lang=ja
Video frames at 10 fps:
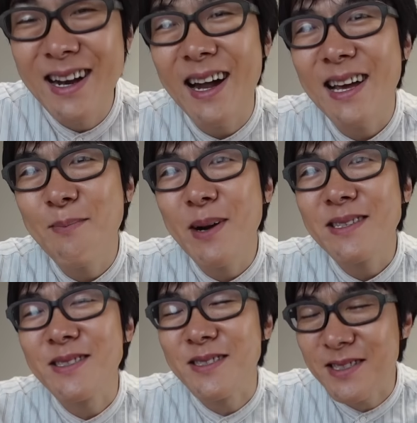られ
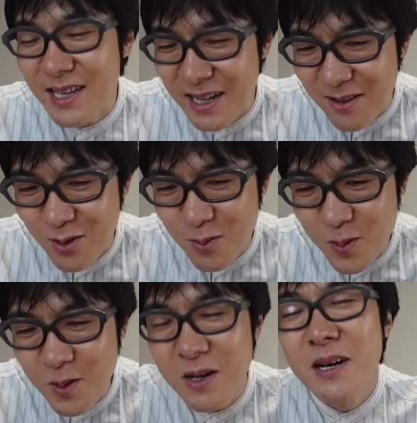ますけれど
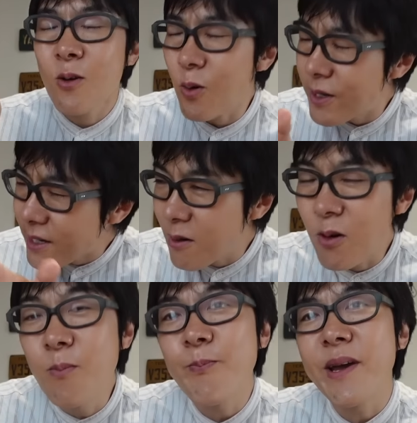も、これが
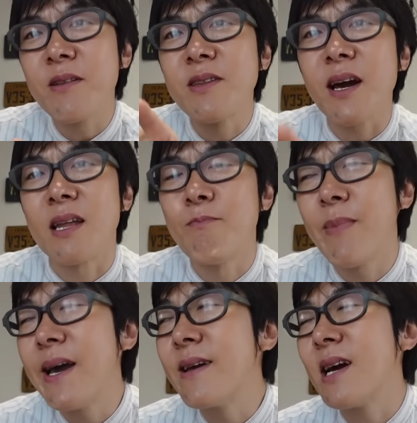本編の中に
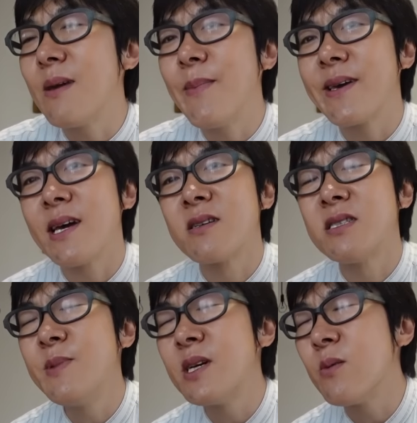毎回毎回
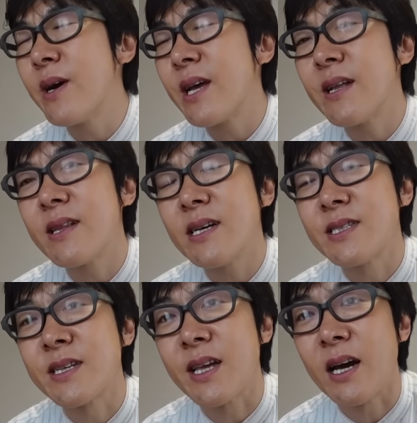組み込まれ出し
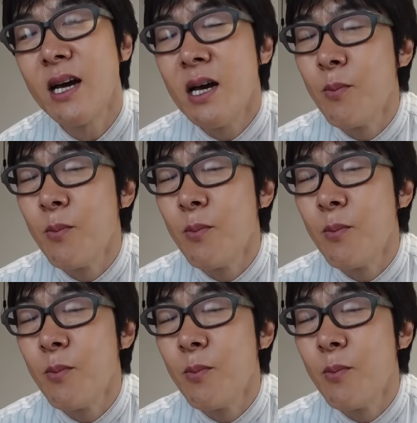てきたら、